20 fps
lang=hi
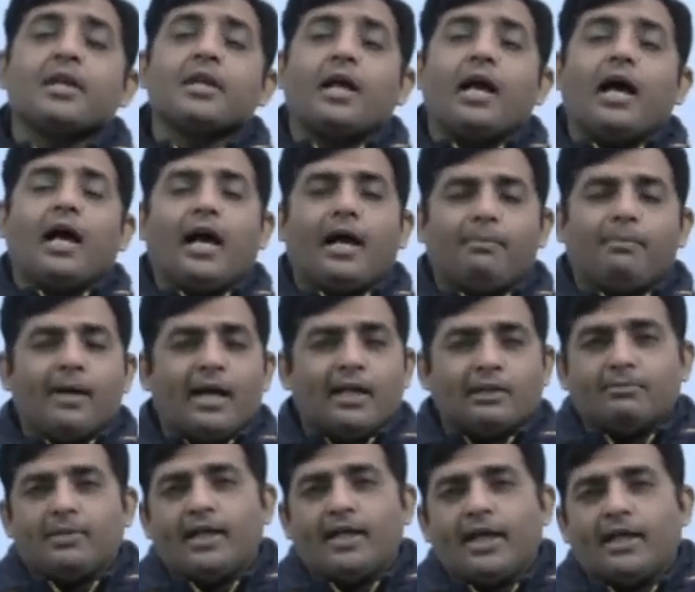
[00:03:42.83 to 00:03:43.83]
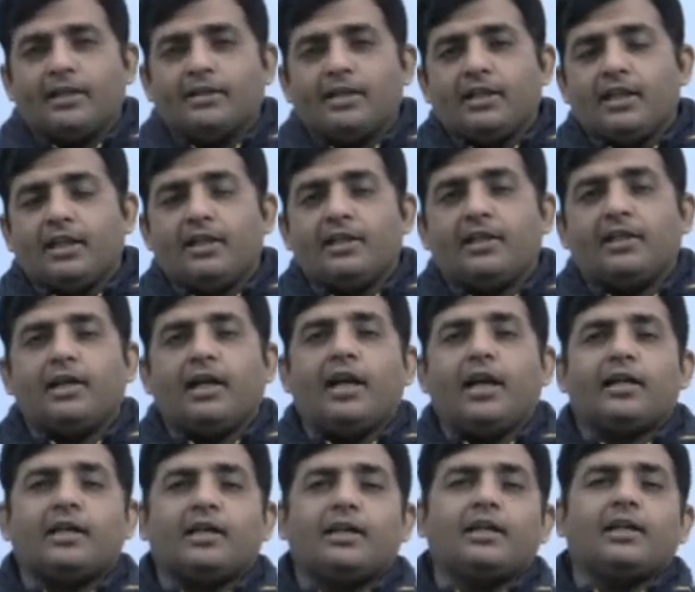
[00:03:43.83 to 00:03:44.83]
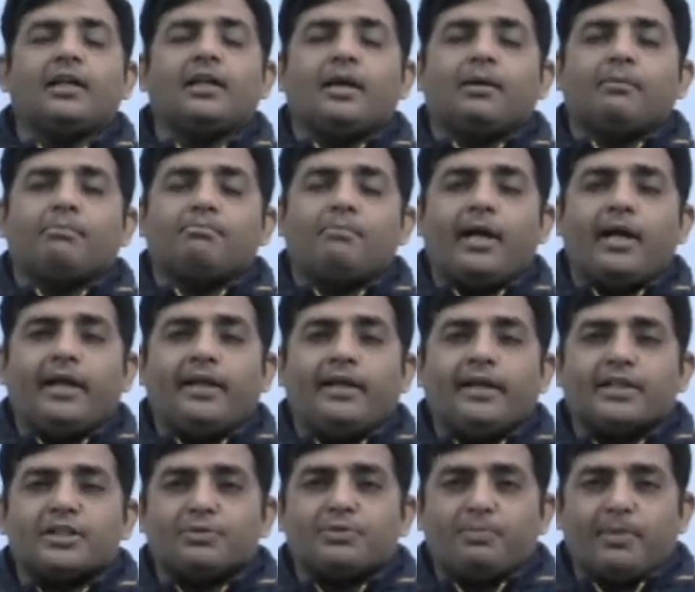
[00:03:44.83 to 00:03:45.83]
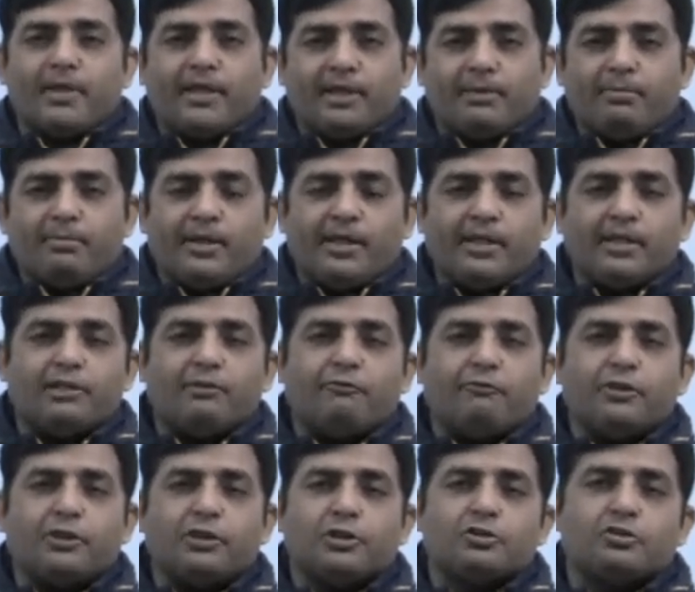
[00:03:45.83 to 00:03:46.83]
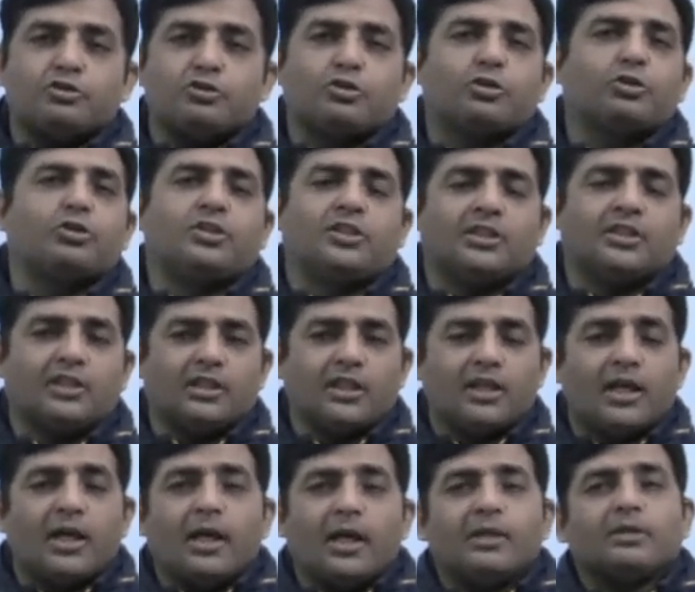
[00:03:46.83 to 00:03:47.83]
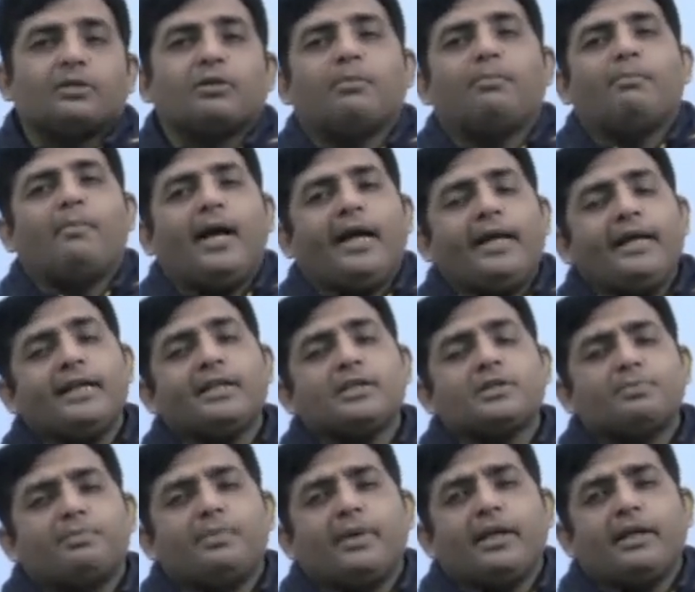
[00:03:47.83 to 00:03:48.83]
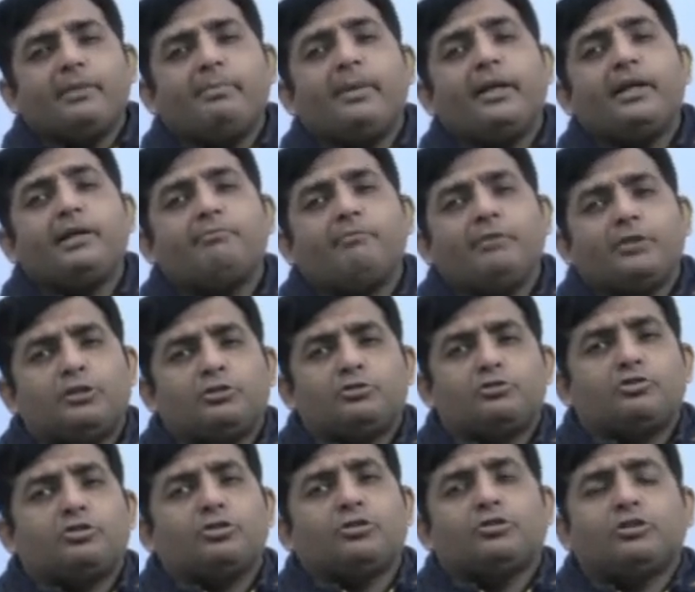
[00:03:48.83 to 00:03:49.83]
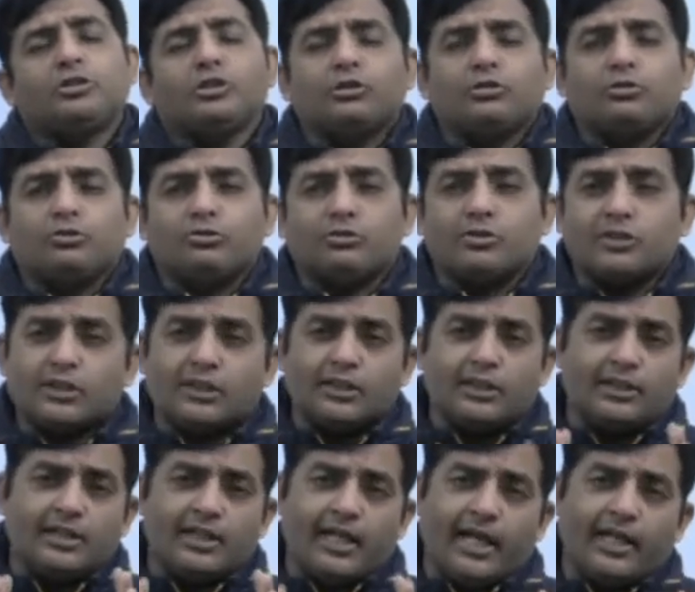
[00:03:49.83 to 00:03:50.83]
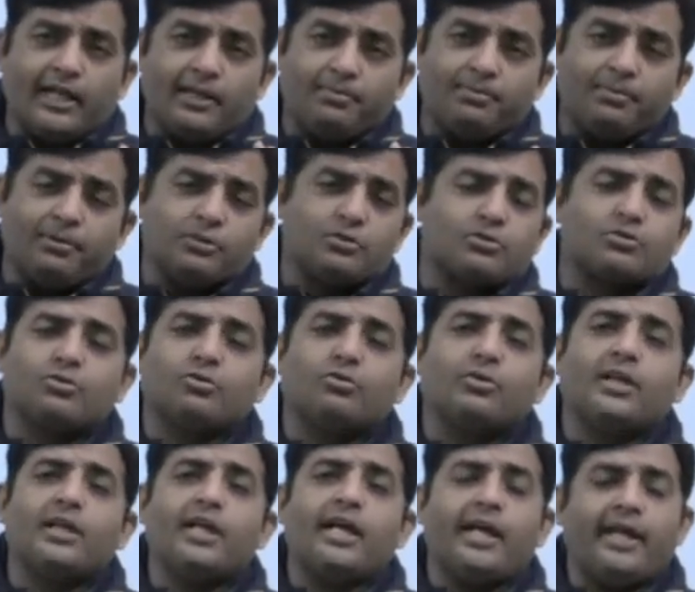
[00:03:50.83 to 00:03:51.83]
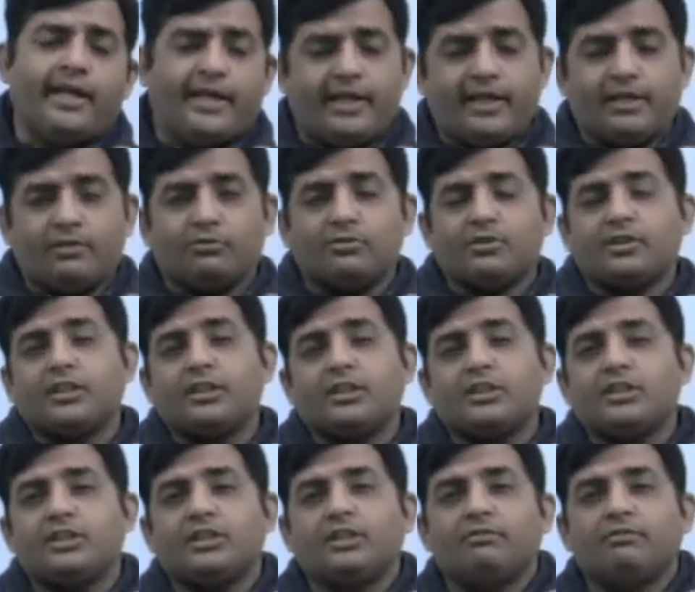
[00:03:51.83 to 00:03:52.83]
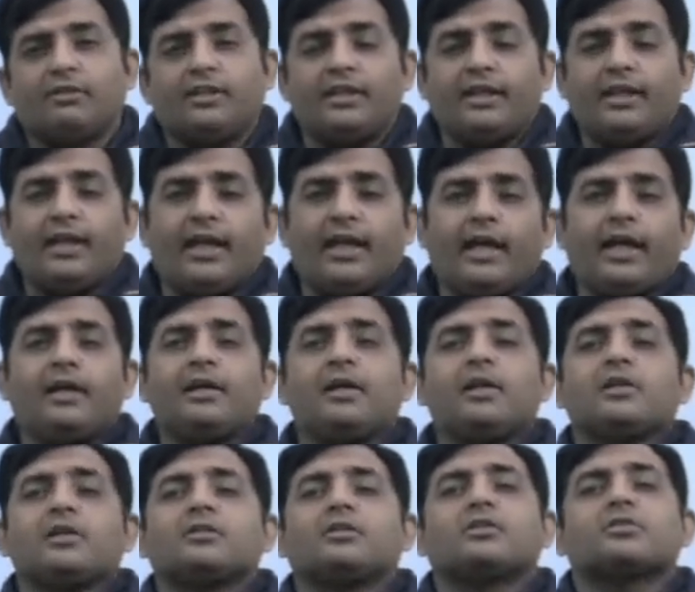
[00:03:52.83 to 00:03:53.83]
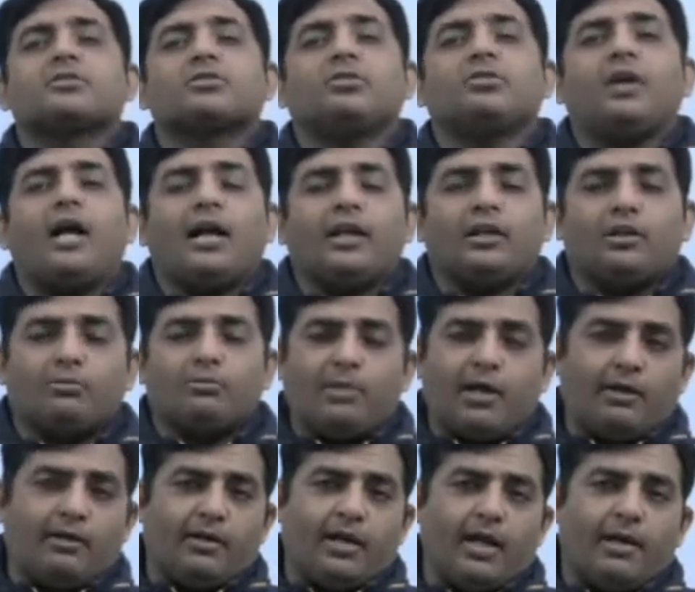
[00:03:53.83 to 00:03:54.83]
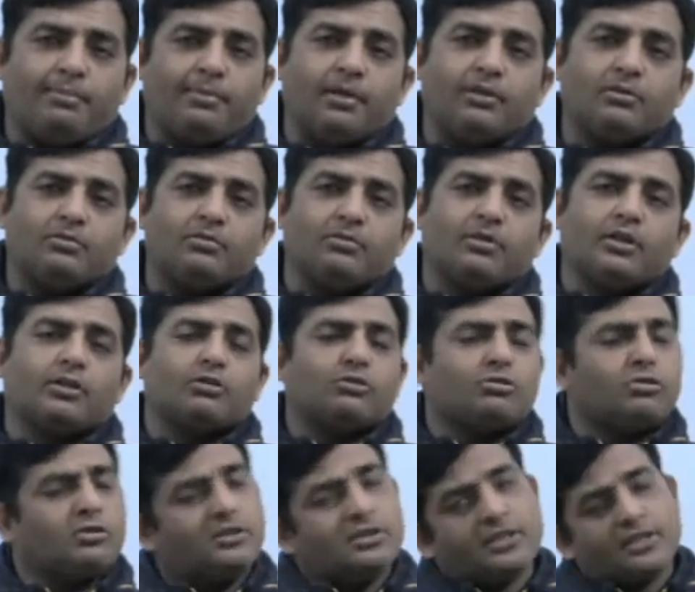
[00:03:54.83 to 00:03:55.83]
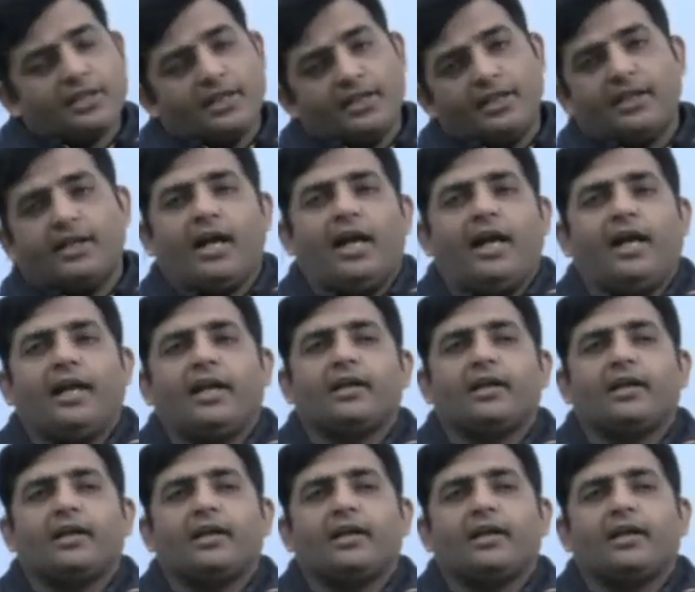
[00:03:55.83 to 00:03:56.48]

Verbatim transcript: महात्मा गांधी ने लिखा कि माय एक्सपेरिमेंट विद ट्रुथ तो माय एक्सपेरिमेंट विद ट्रुथ उनकी लाइफ स्टोरी है उनकी जीवनी है जिसको ऑटोबायोग्राफी उन्होंने खुद से लिखा है